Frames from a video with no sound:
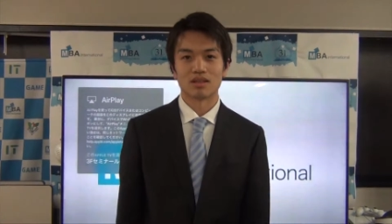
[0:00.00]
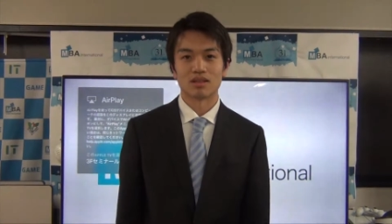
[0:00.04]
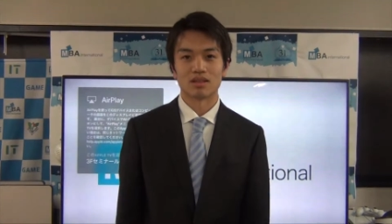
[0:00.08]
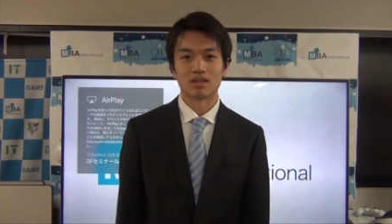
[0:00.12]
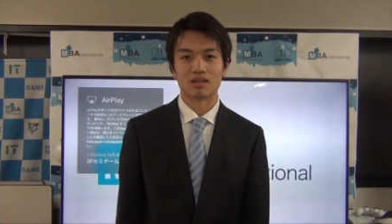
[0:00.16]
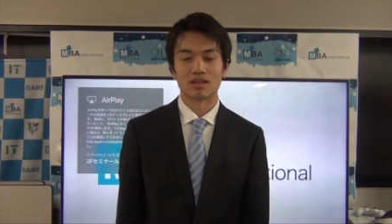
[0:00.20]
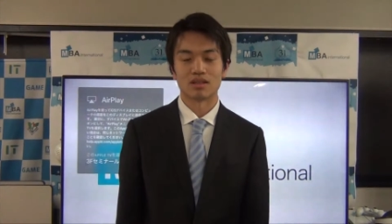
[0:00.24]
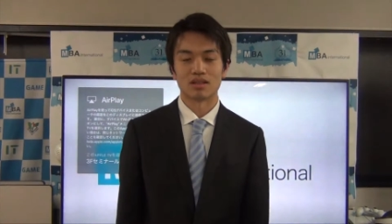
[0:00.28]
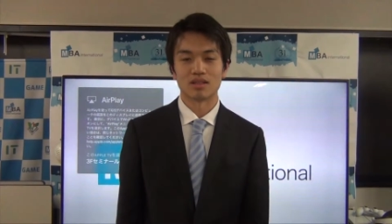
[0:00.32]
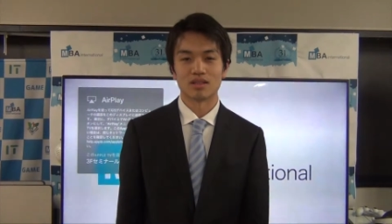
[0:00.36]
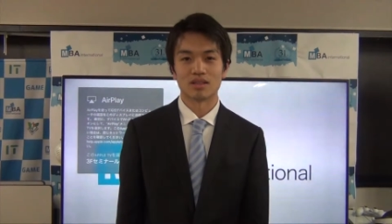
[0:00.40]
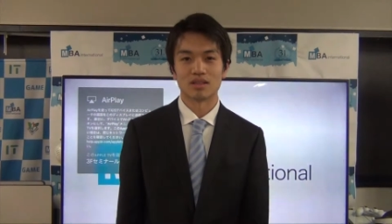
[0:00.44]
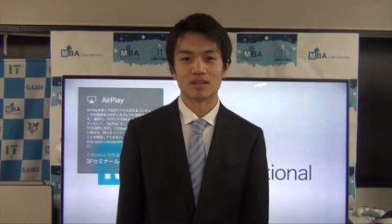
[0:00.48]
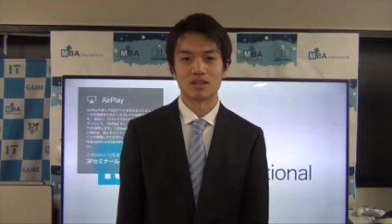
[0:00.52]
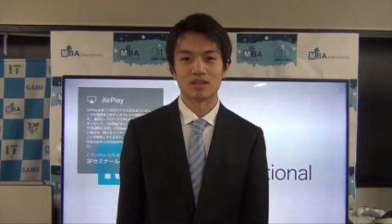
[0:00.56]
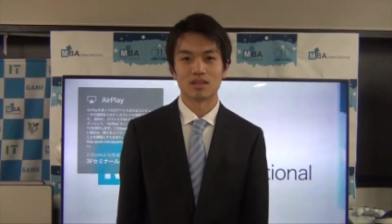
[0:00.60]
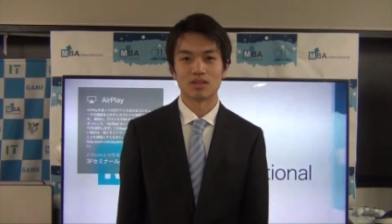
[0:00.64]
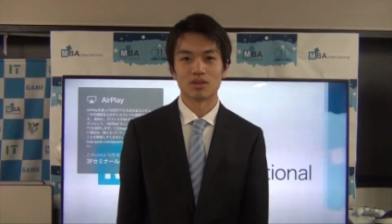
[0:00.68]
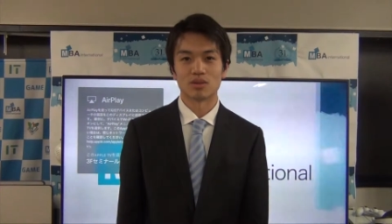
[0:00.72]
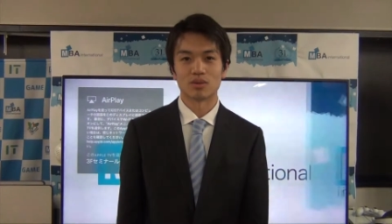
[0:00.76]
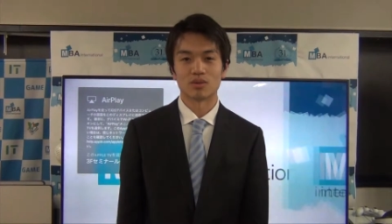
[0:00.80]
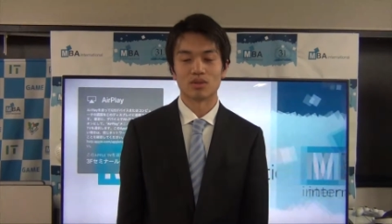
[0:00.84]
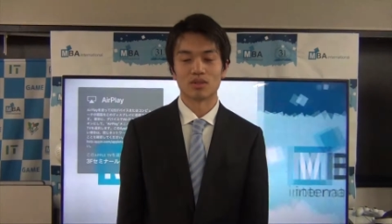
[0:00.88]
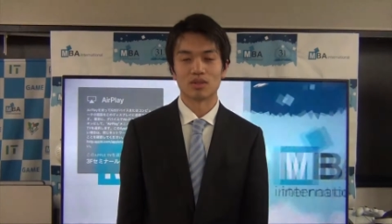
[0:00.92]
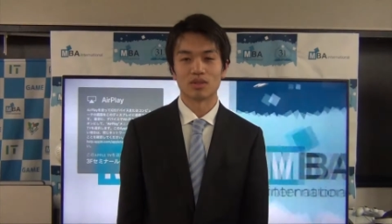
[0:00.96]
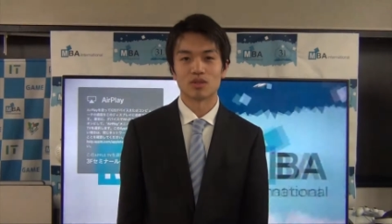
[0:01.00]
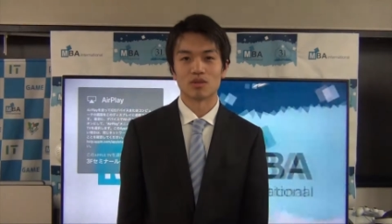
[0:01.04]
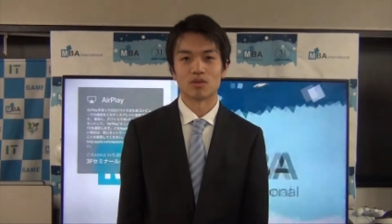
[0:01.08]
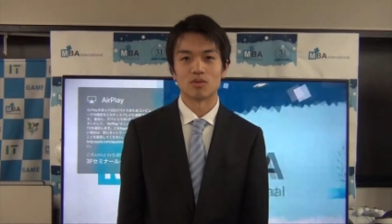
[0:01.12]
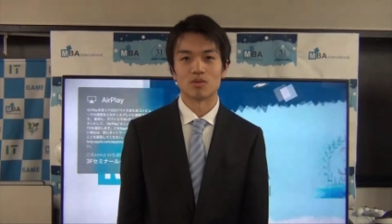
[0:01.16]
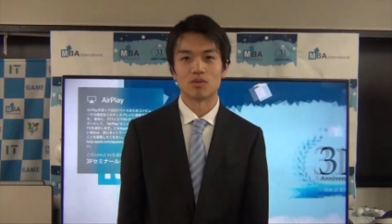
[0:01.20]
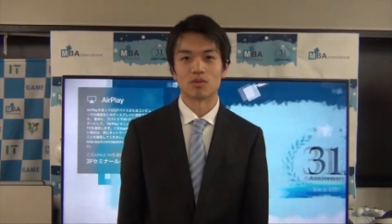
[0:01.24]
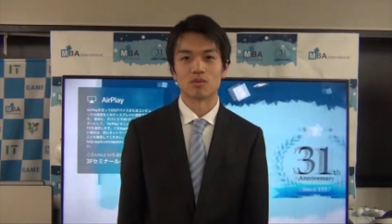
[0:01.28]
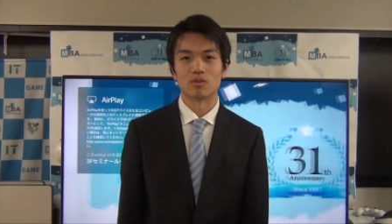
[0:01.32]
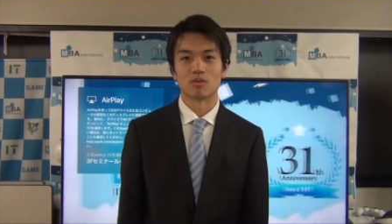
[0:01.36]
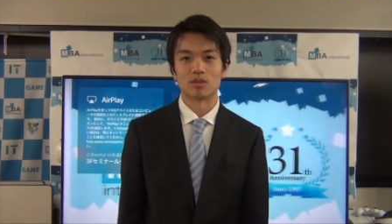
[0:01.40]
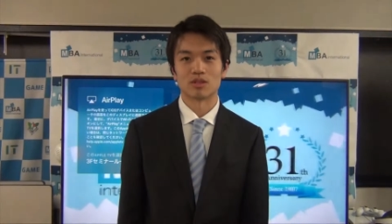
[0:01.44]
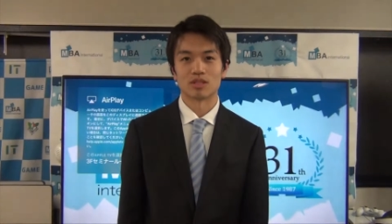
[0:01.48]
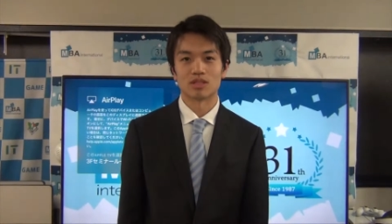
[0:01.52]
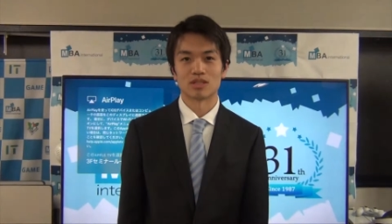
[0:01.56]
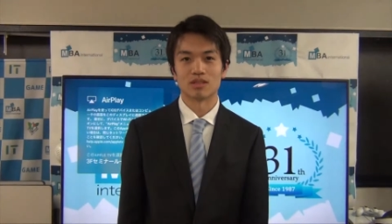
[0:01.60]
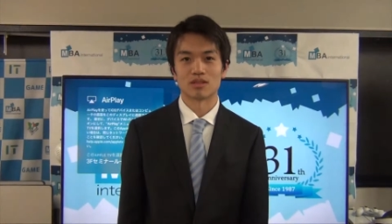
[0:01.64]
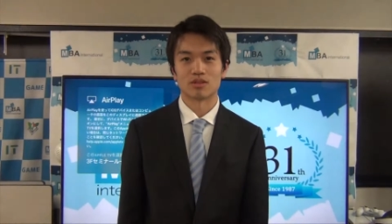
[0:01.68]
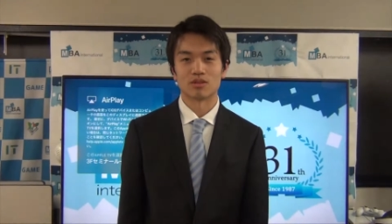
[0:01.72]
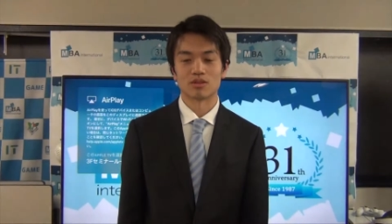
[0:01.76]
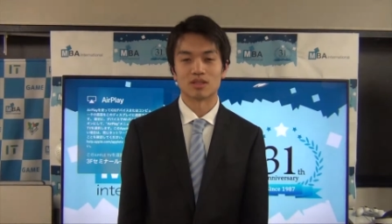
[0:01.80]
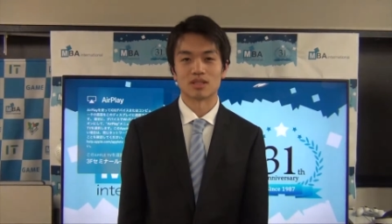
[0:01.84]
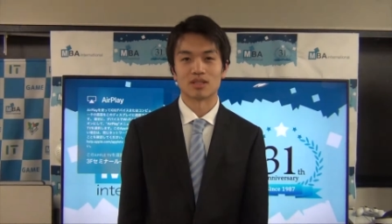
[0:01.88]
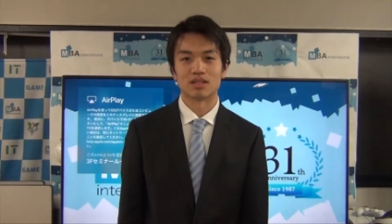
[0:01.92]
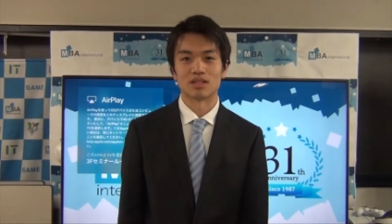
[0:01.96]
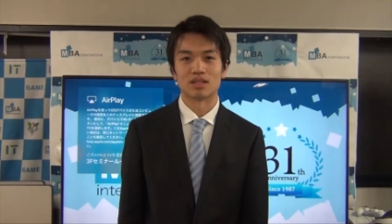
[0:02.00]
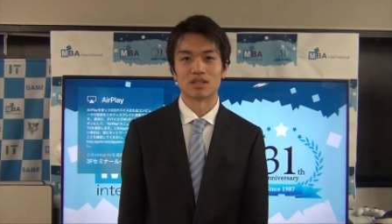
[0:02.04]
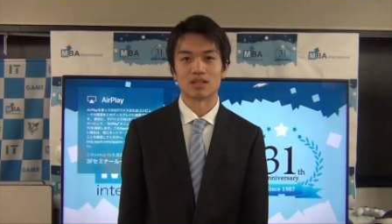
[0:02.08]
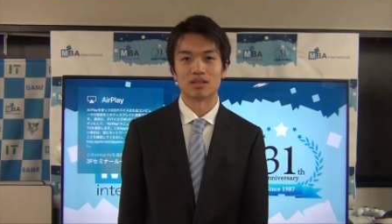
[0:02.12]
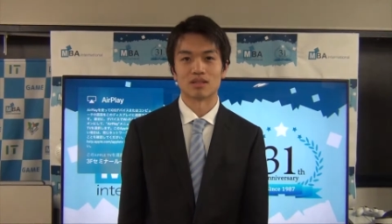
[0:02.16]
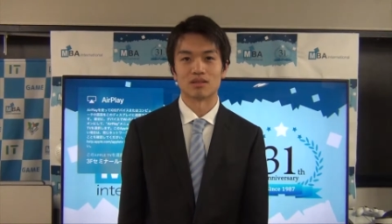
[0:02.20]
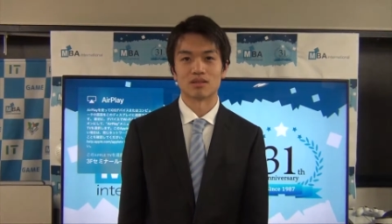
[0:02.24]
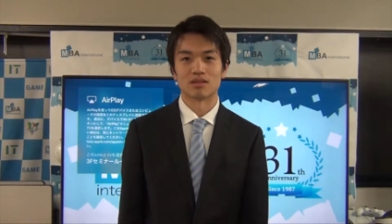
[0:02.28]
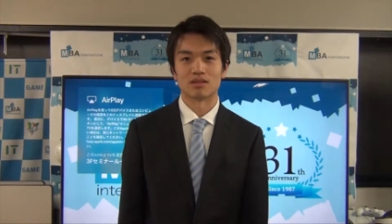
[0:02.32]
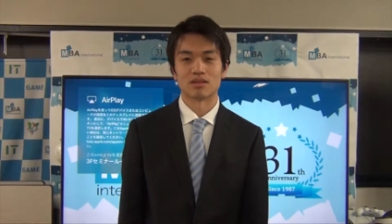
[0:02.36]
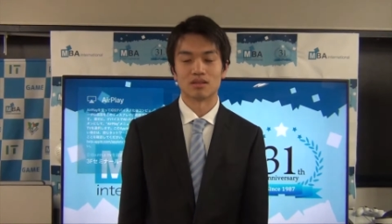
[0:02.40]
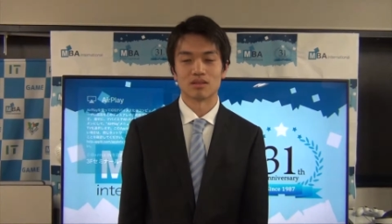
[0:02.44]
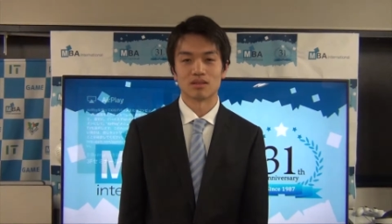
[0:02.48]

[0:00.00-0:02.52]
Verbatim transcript: えー、IT 企業に興味を持ちこちらで